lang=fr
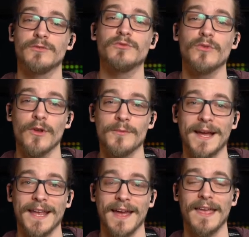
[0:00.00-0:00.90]
tout au long de
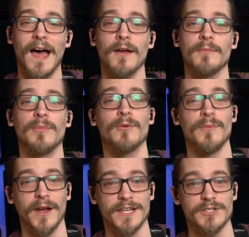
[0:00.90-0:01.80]
ma carrière pour
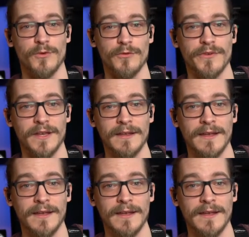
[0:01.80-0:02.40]
me réchauffer.